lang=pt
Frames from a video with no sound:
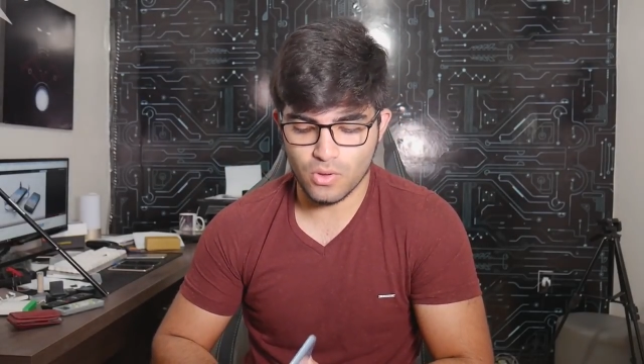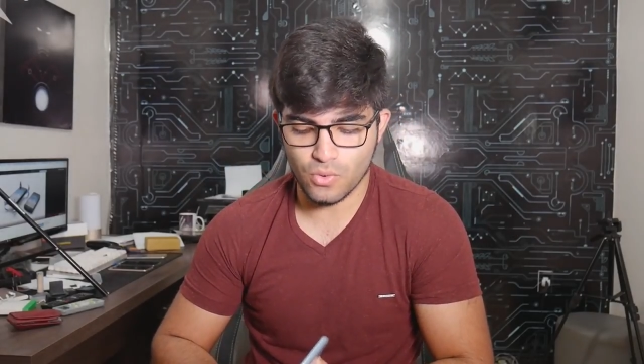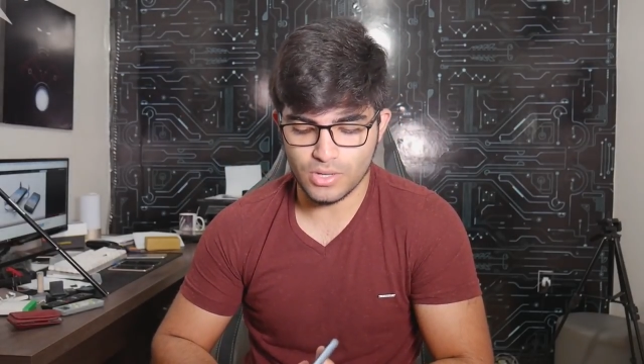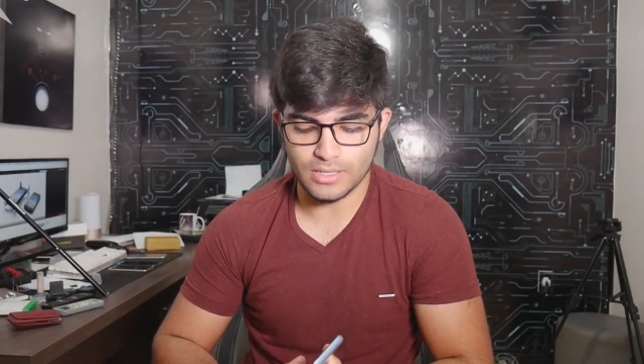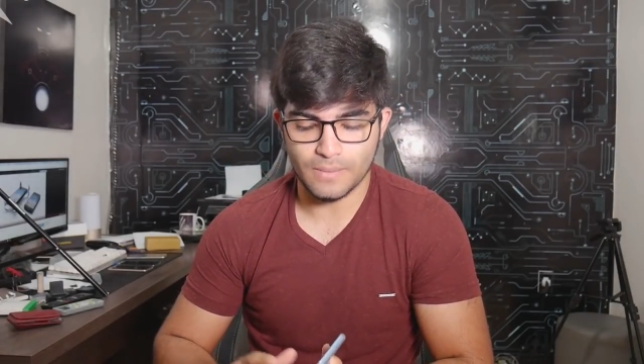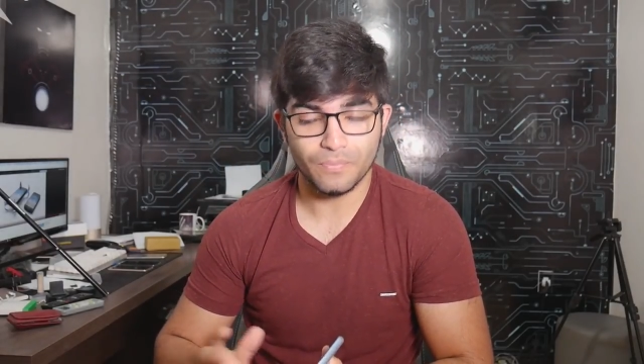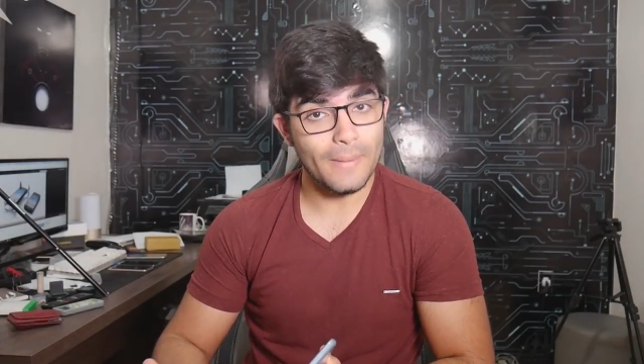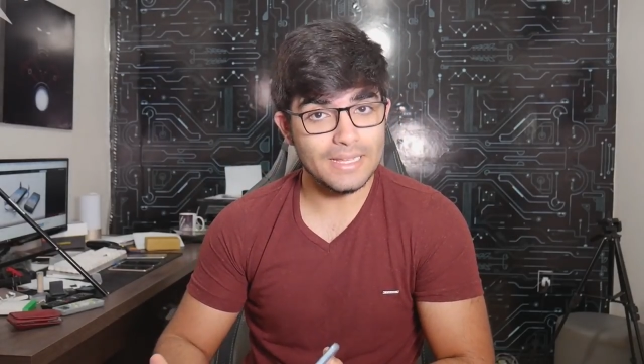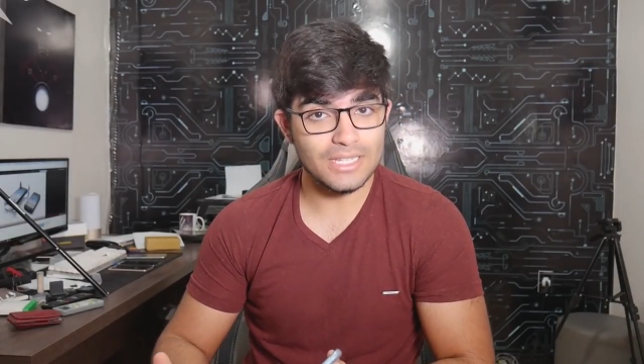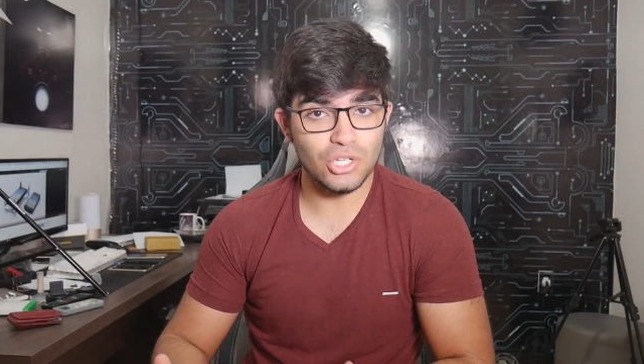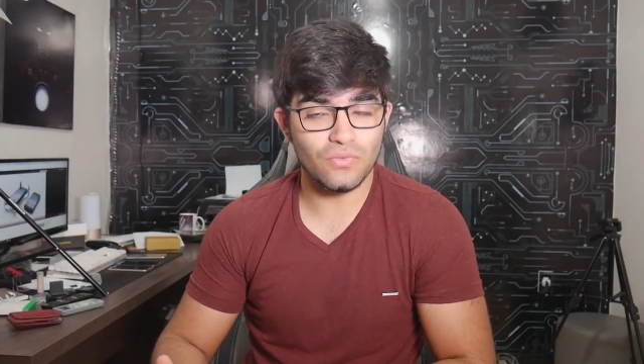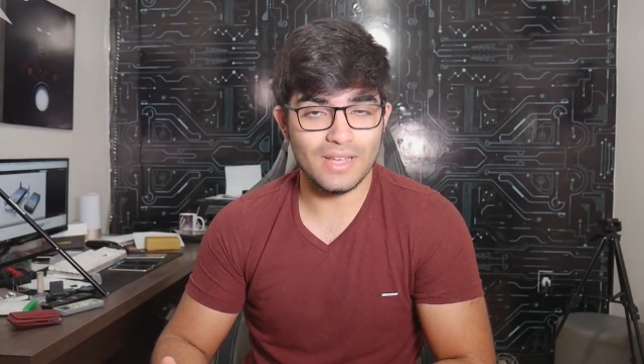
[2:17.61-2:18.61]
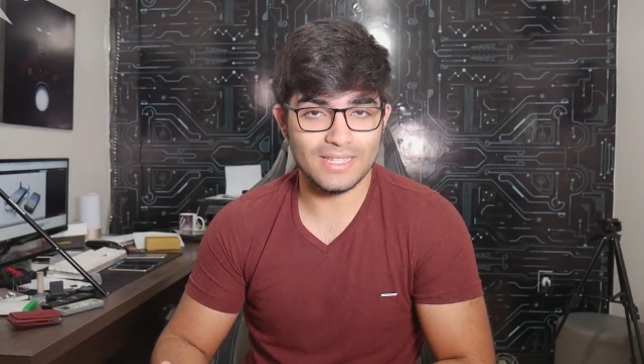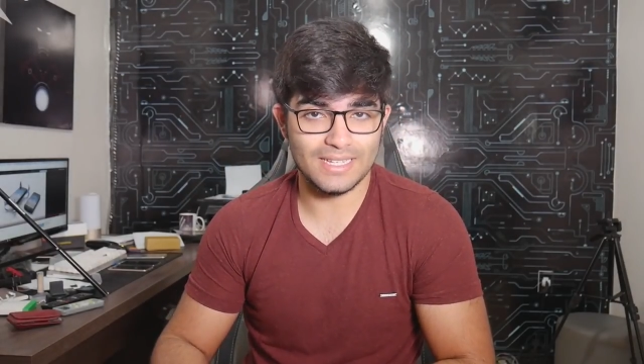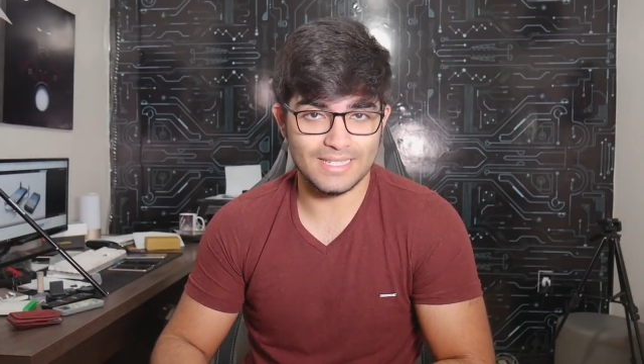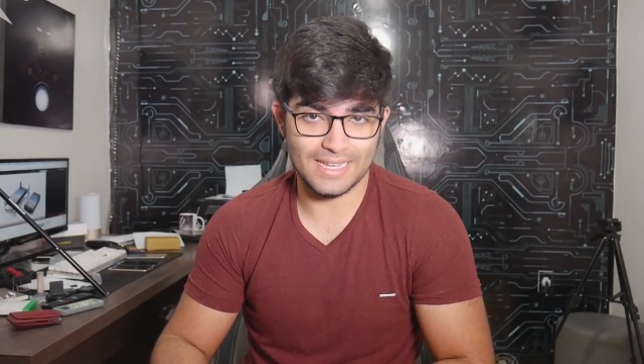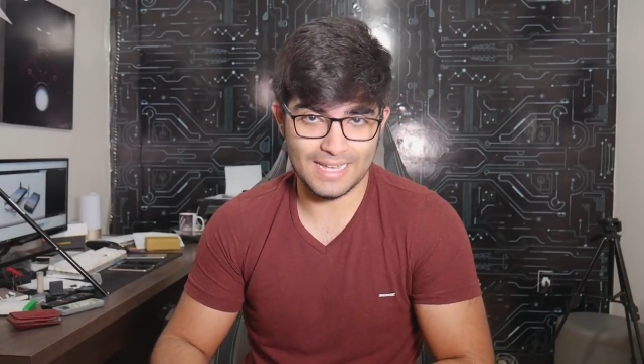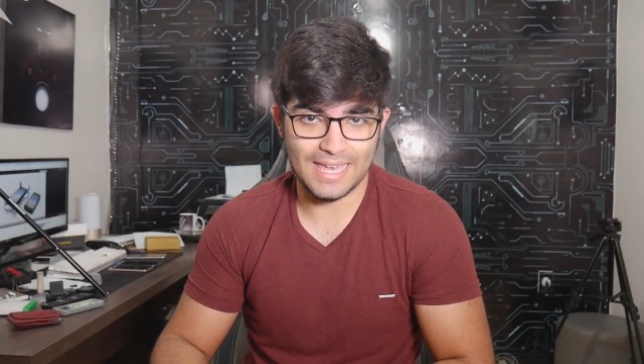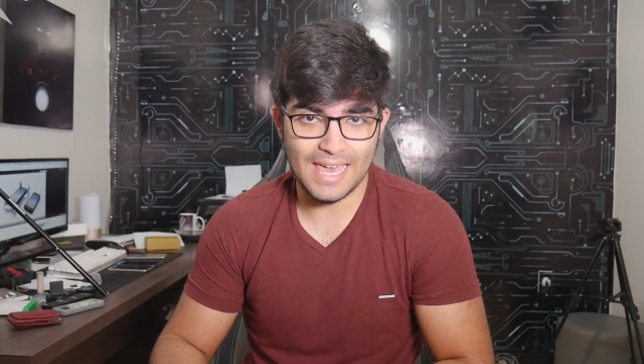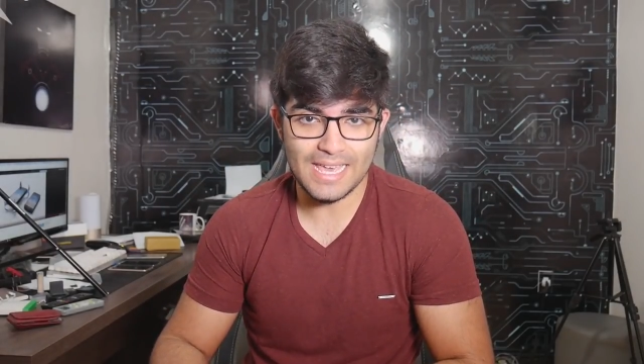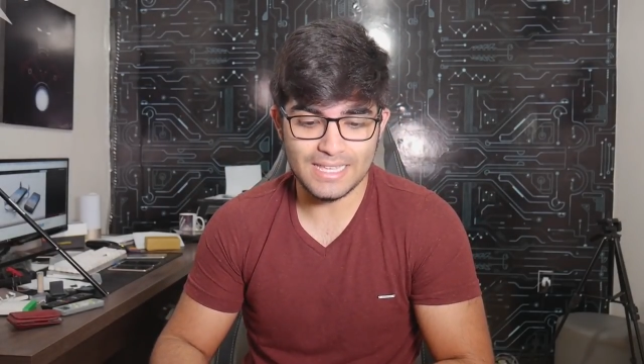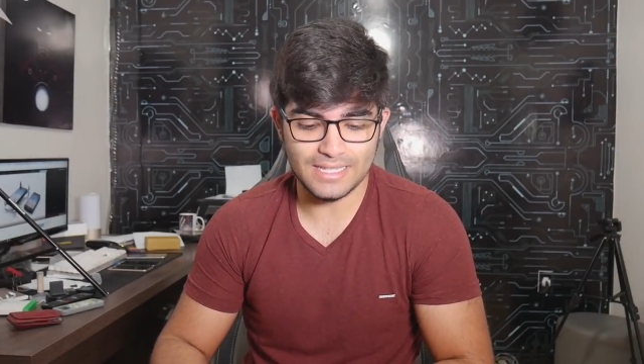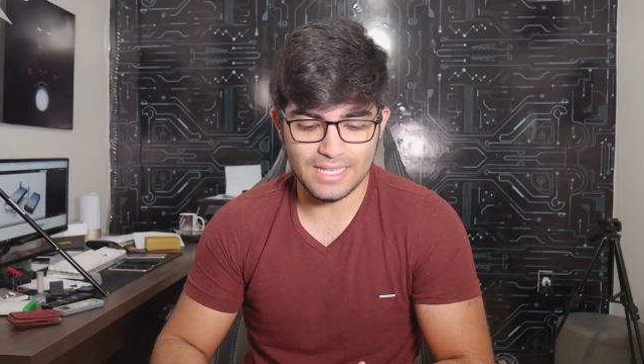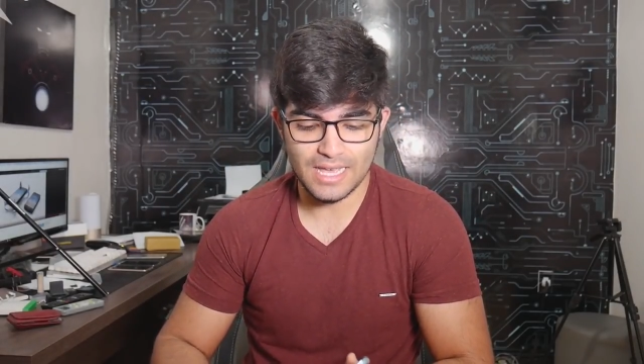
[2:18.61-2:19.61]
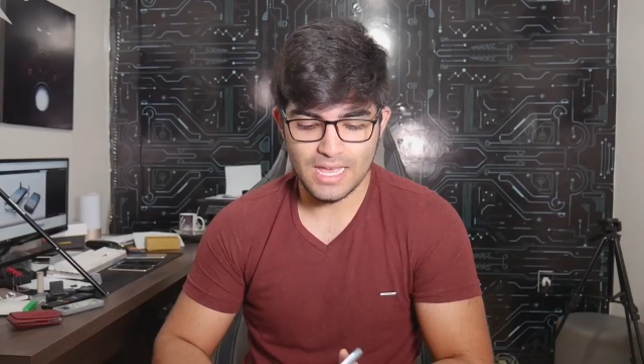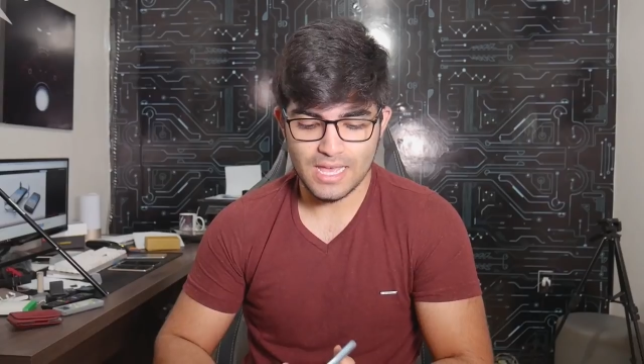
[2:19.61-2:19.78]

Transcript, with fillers: coisa. Mas se tivesse essa case,